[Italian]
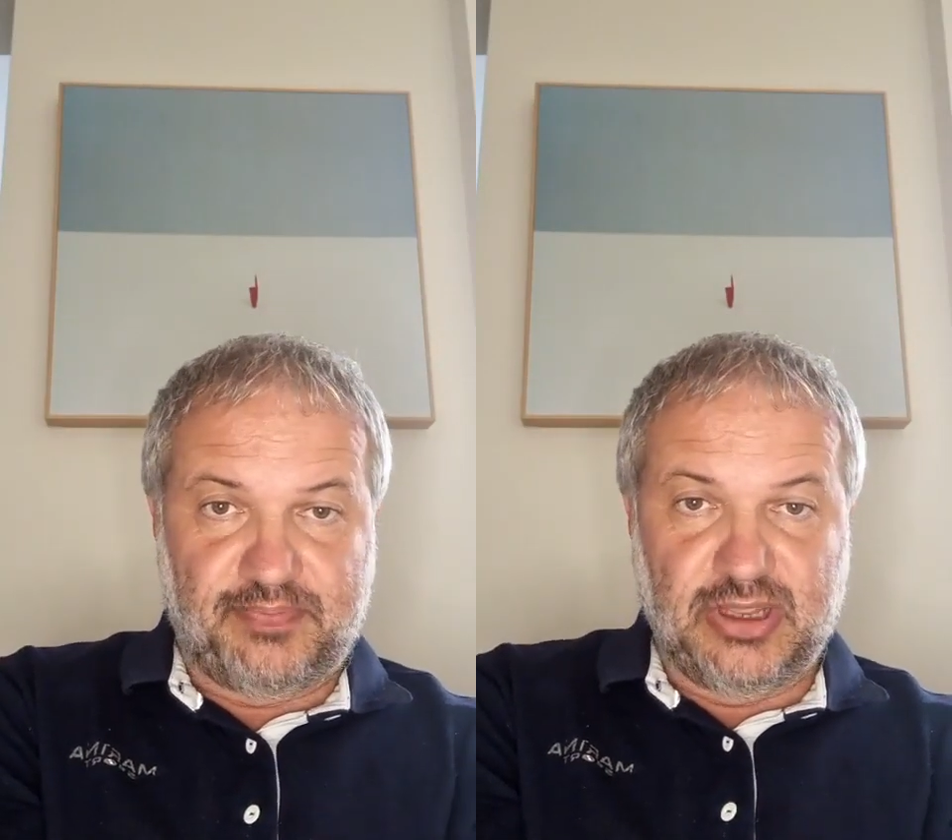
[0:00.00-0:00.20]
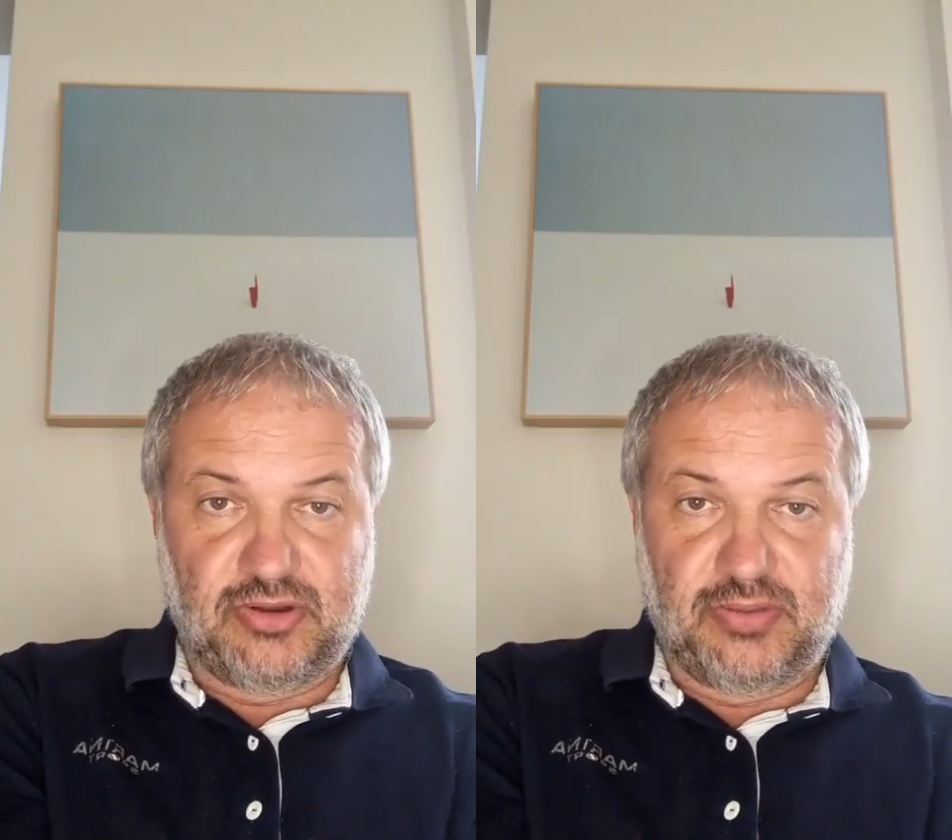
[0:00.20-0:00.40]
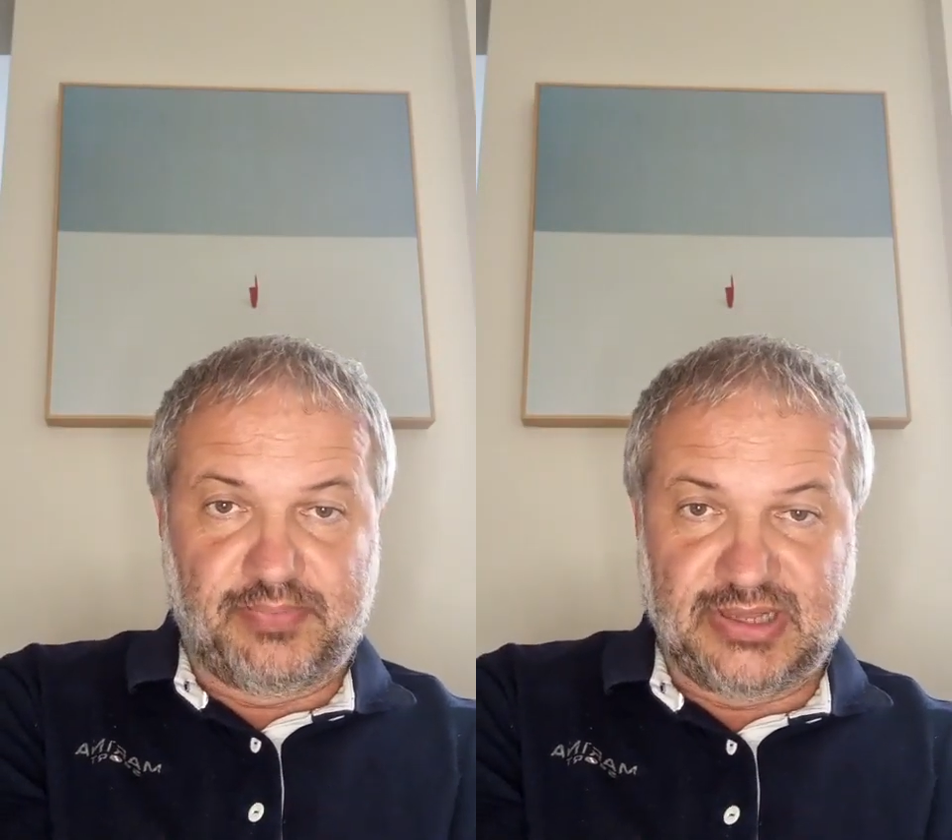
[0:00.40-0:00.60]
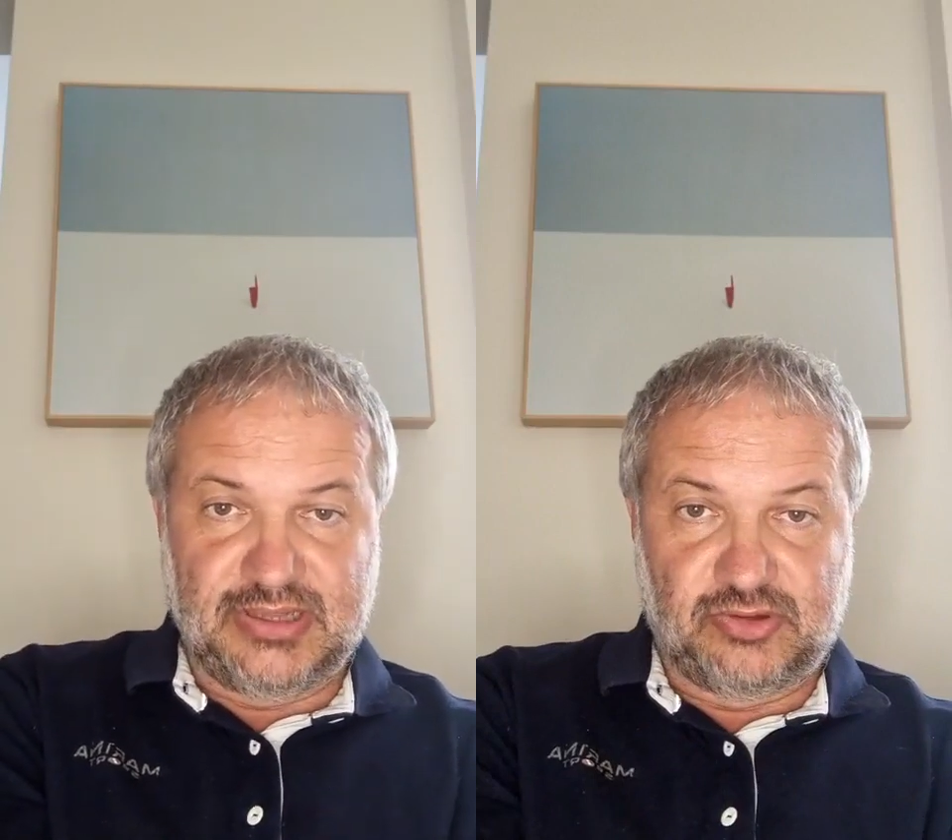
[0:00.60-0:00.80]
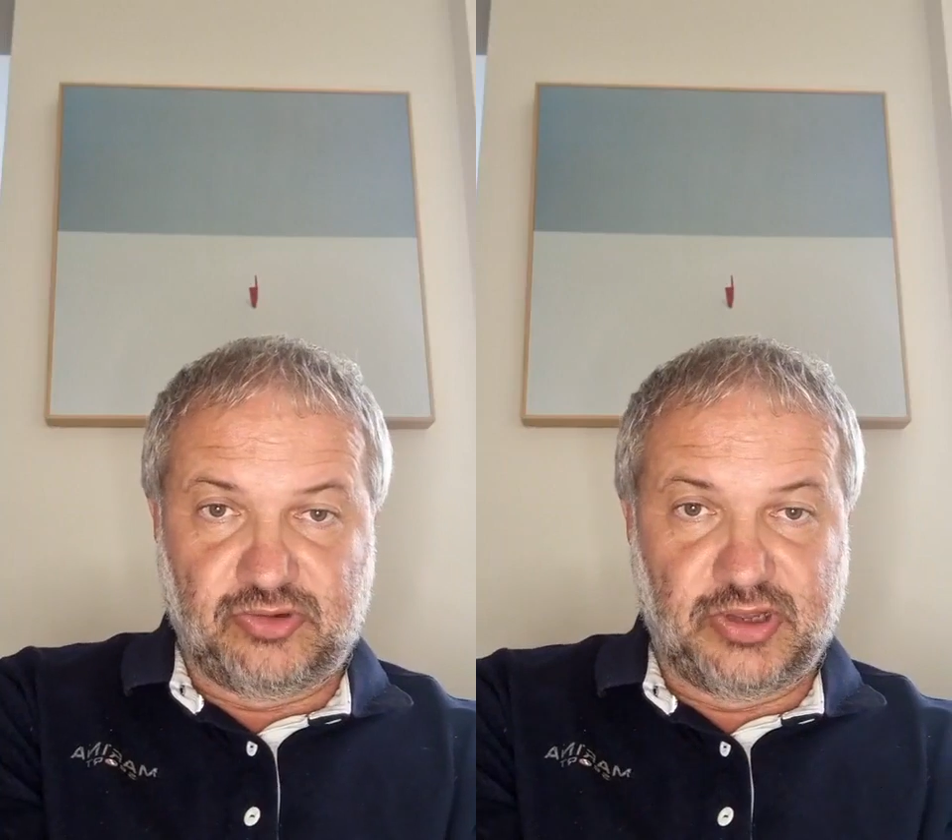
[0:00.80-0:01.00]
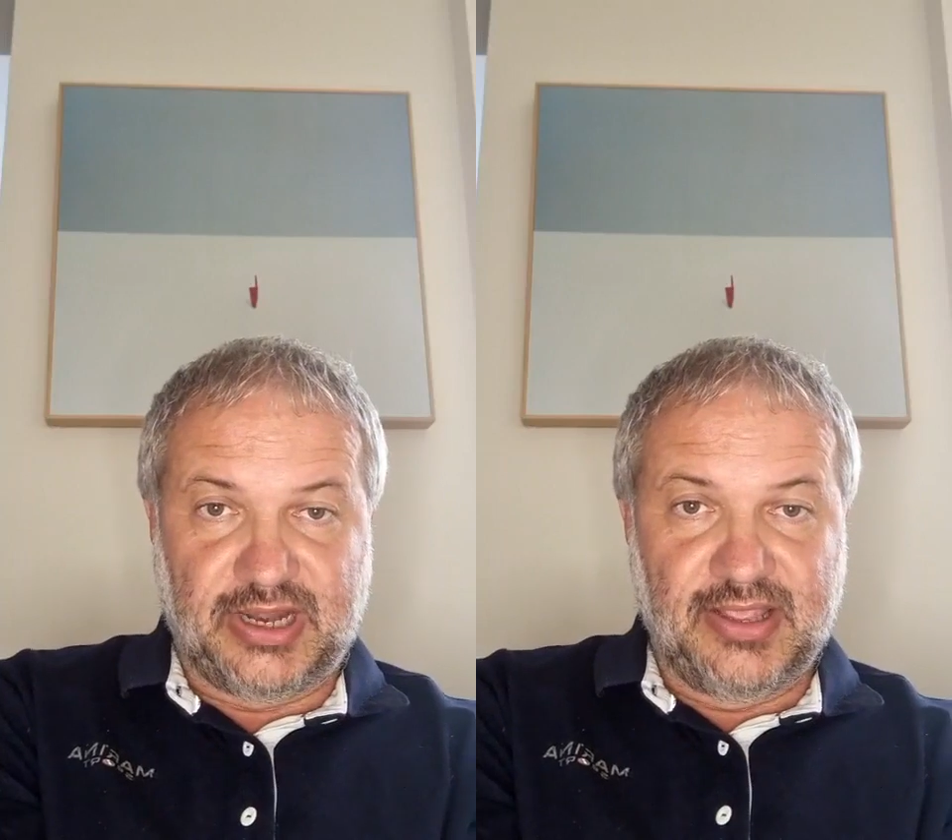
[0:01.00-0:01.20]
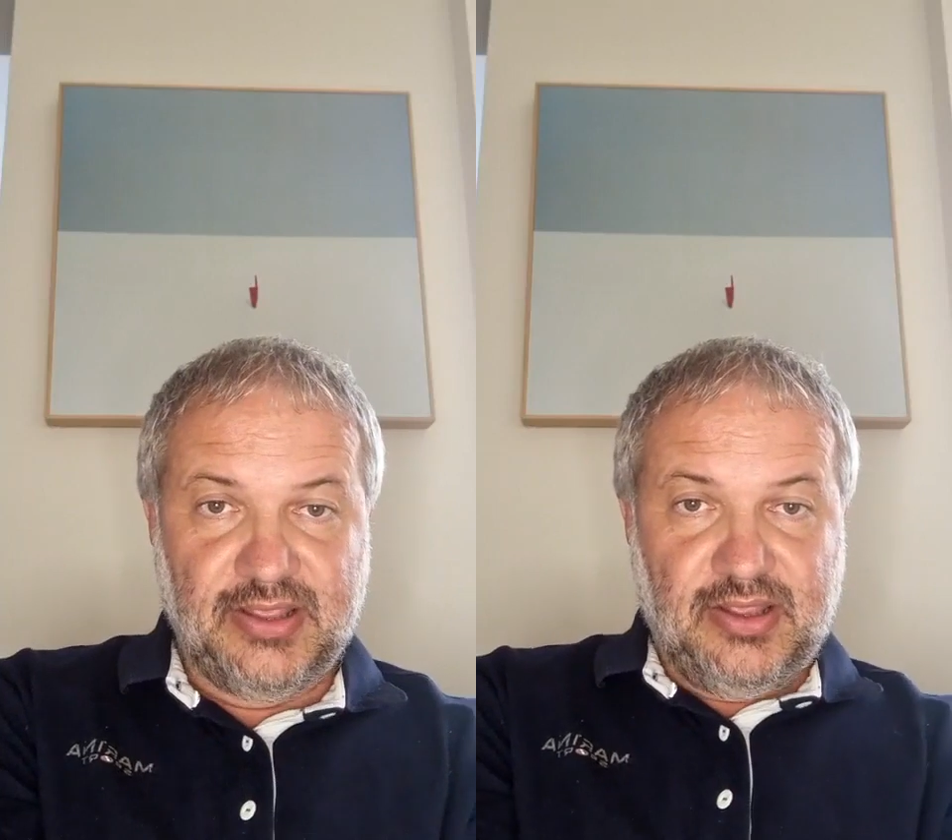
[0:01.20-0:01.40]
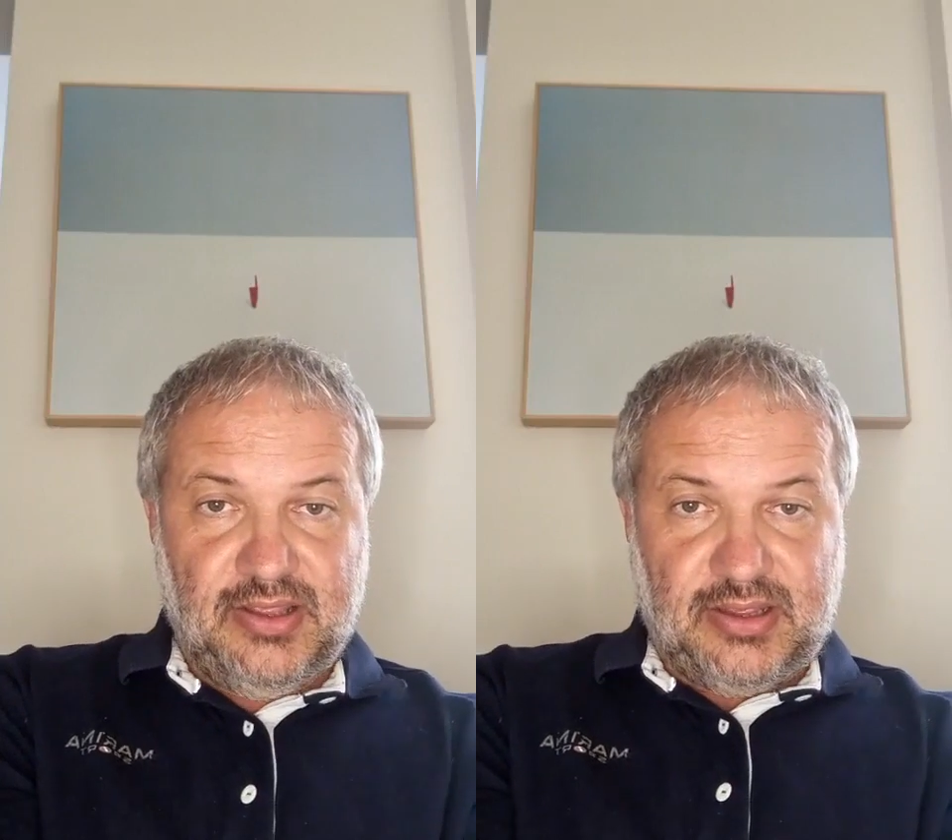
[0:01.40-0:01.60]
piccolo, imprenditore
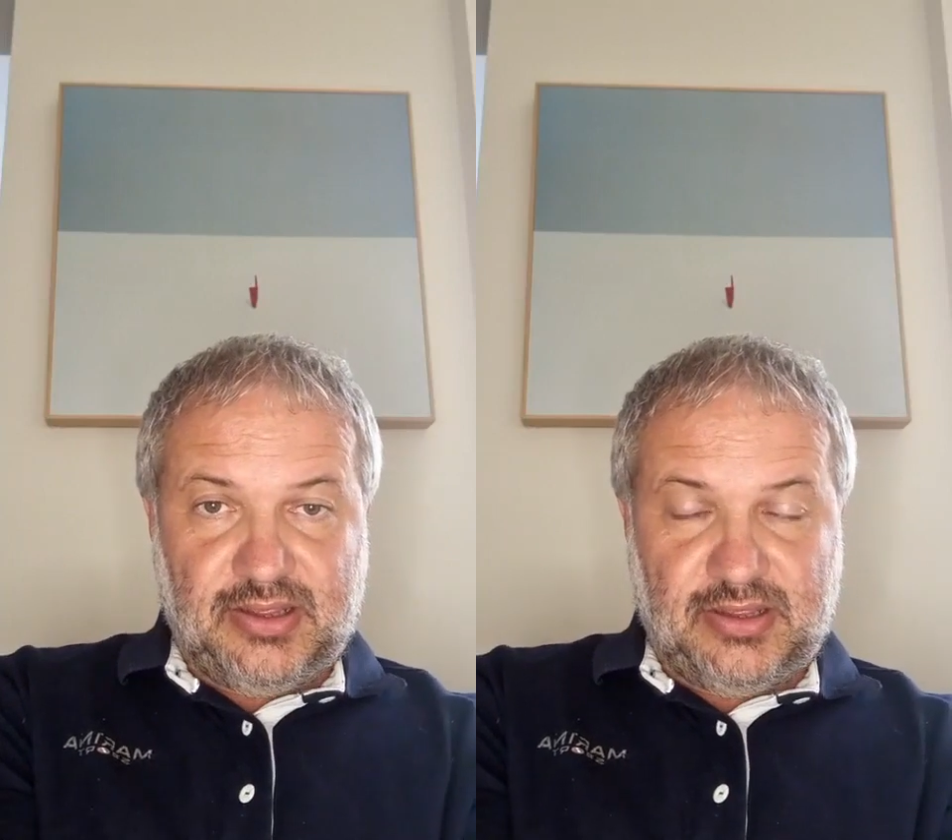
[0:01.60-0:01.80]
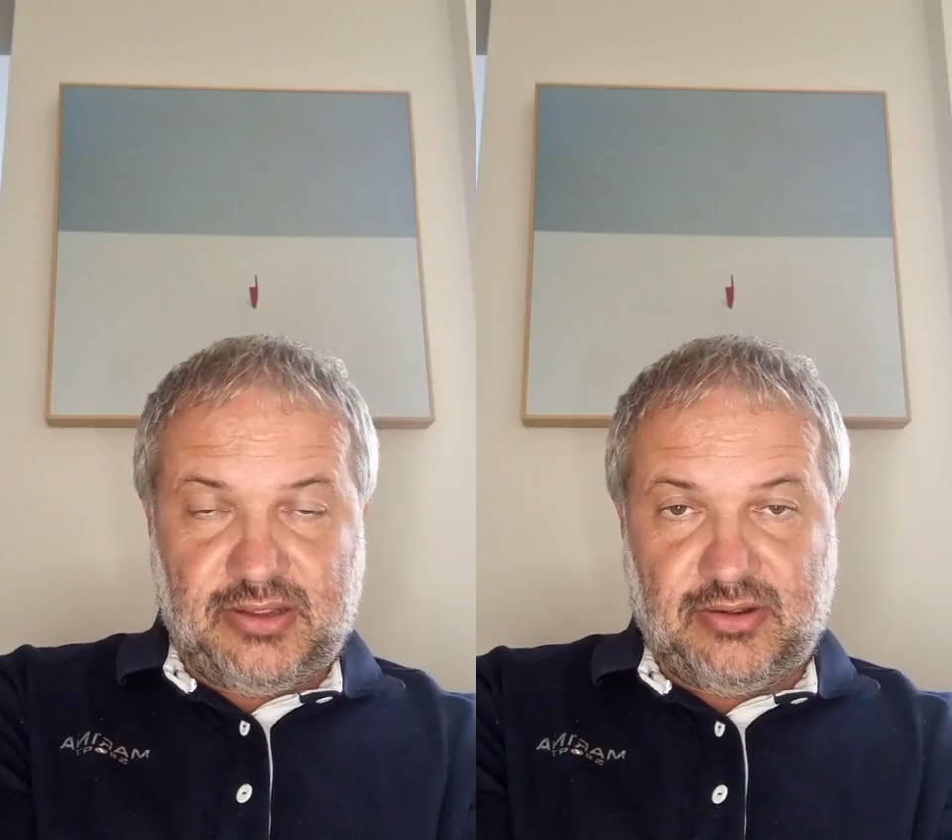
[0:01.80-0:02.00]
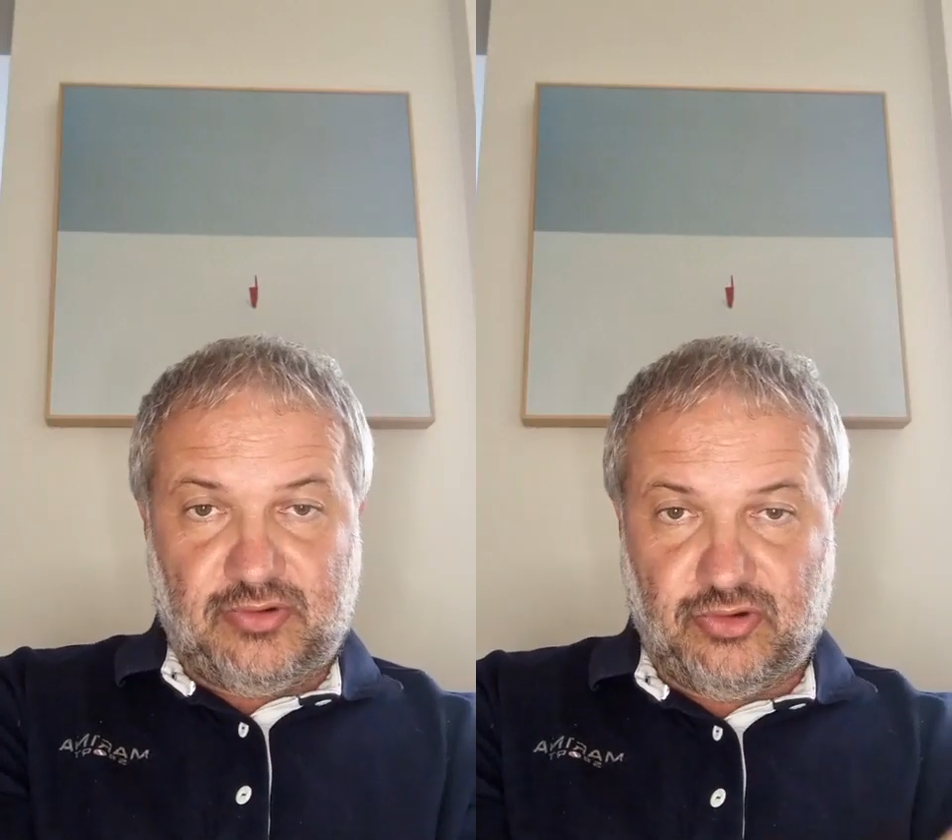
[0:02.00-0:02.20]
eh, o,